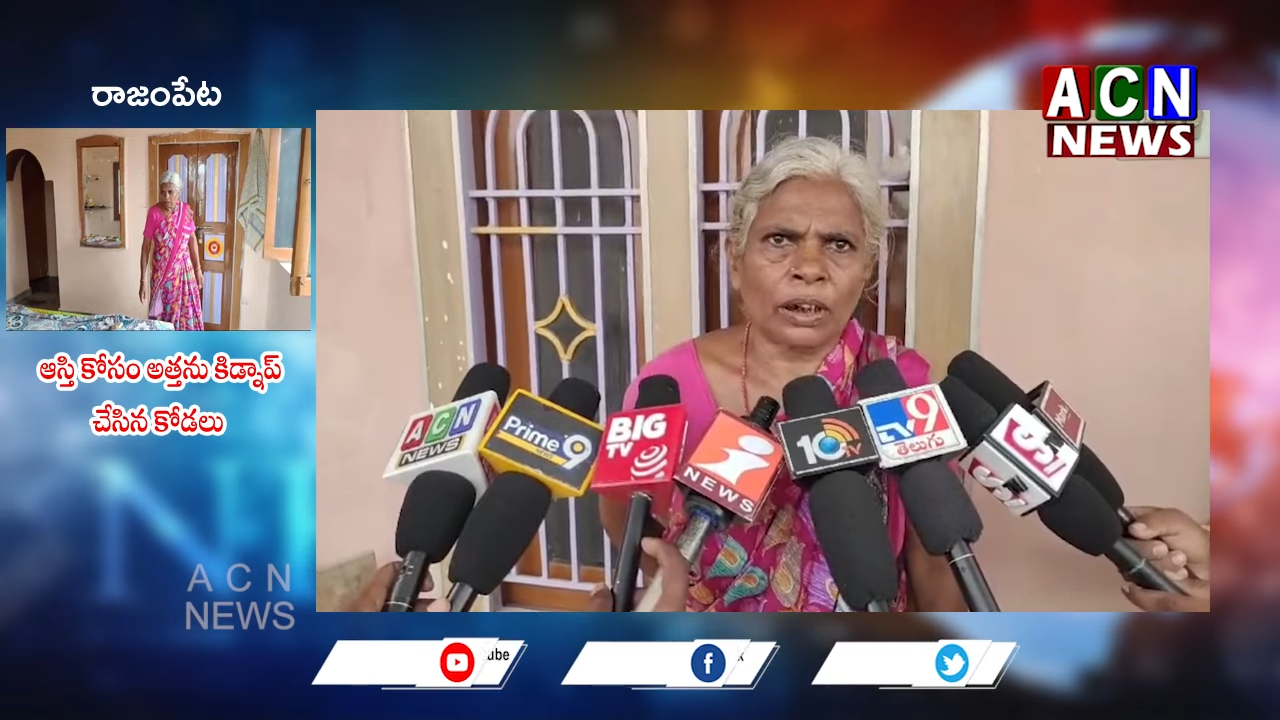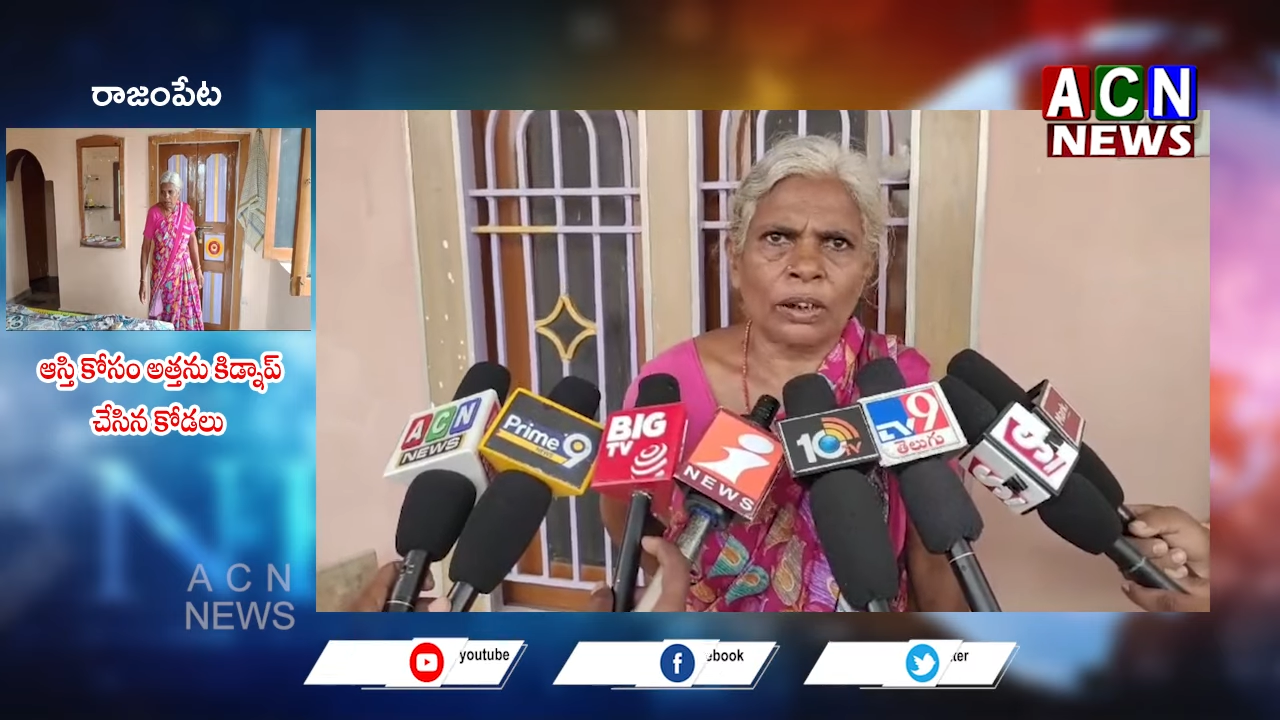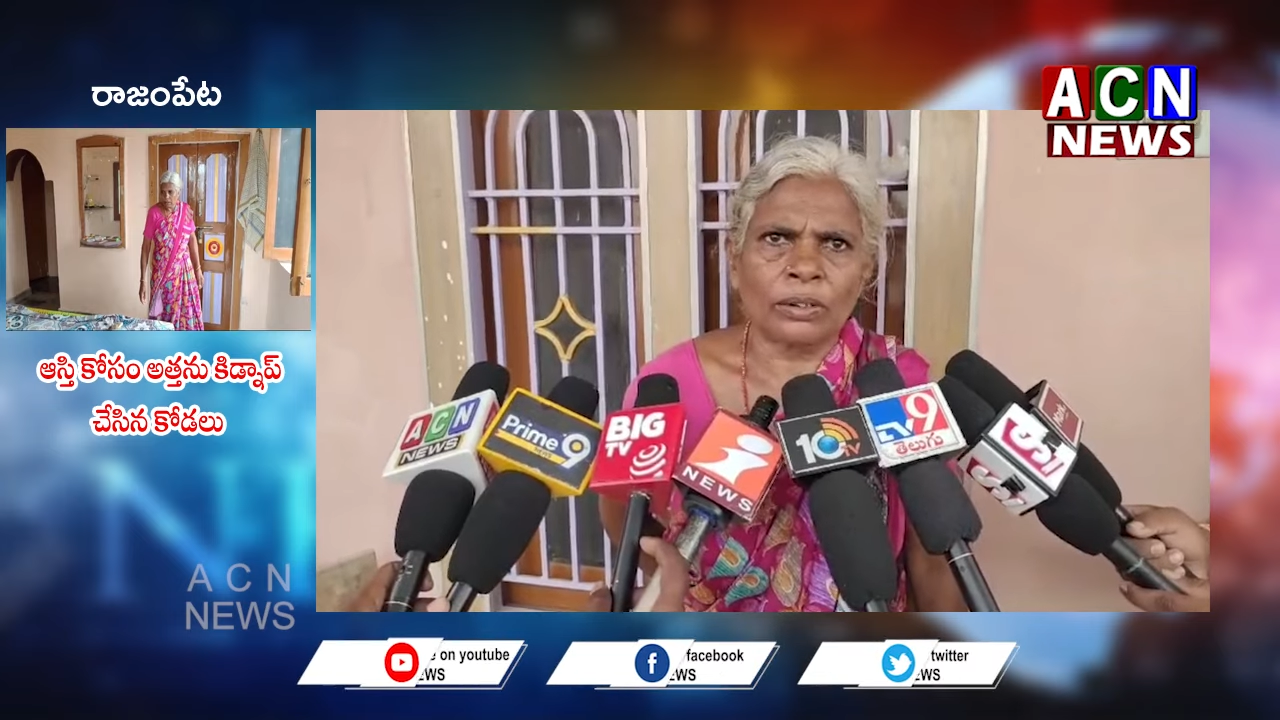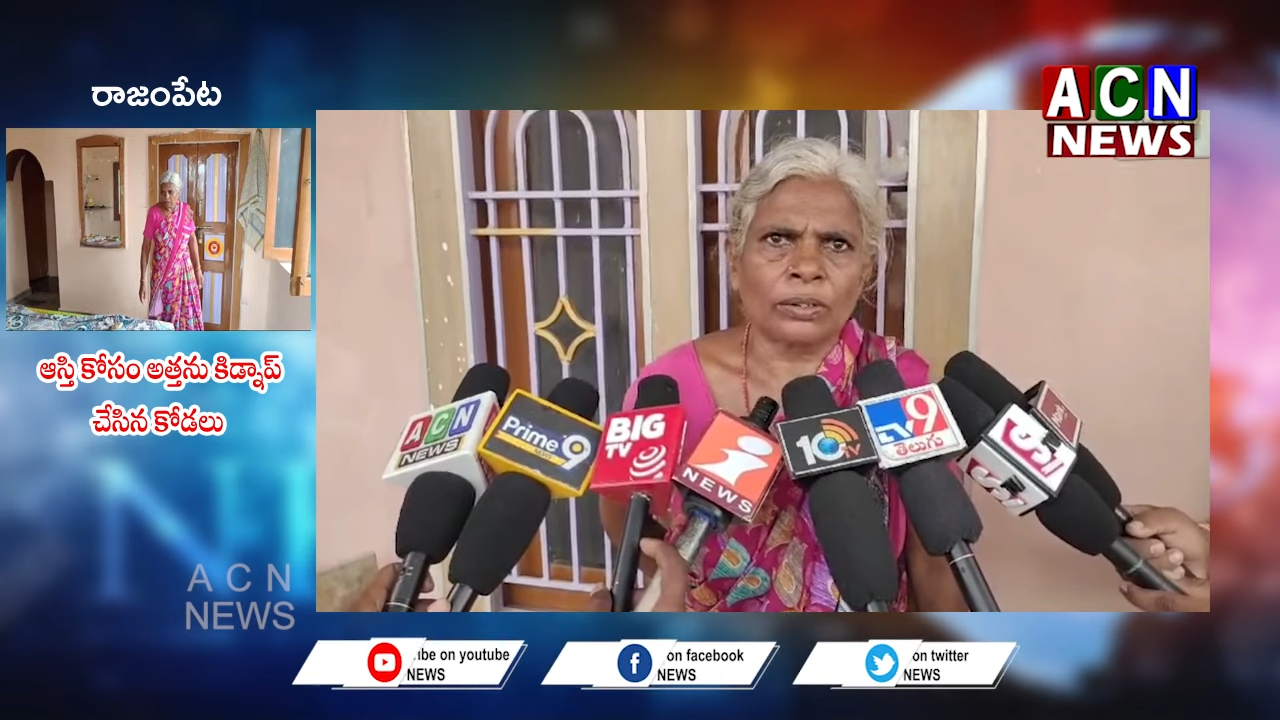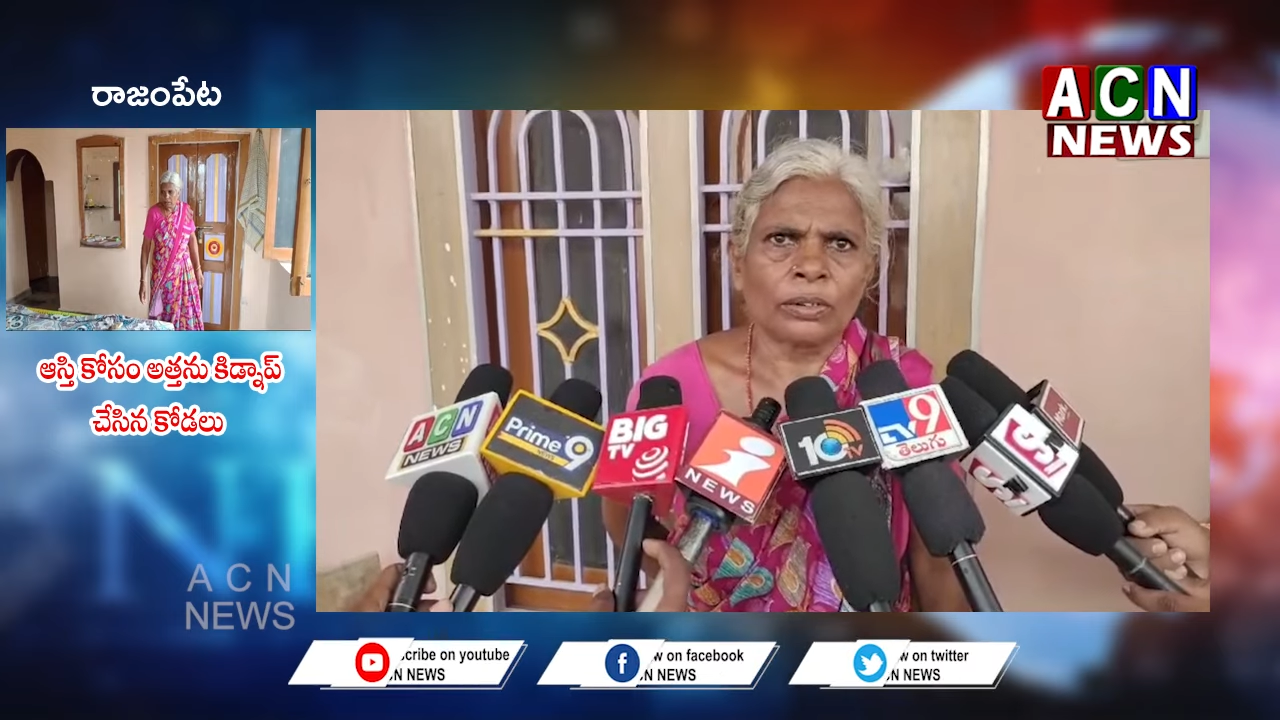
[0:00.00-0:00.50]

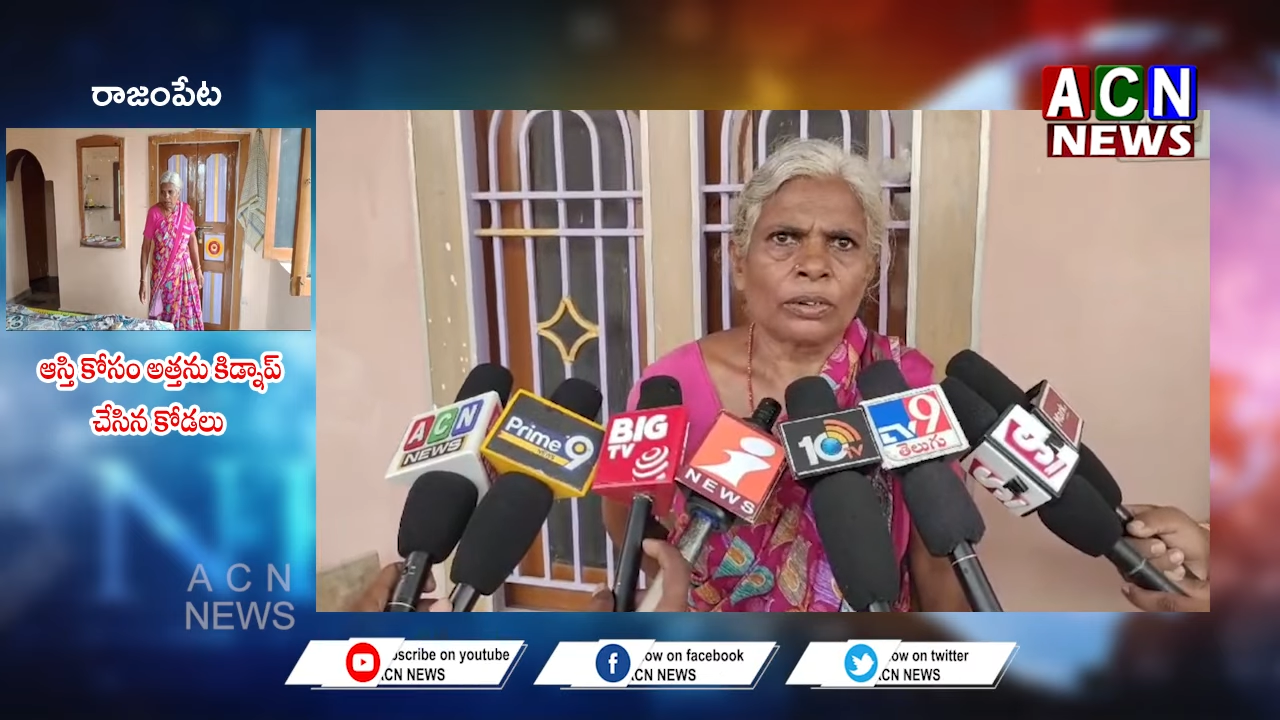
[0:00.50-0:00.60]
ఉన్నాడు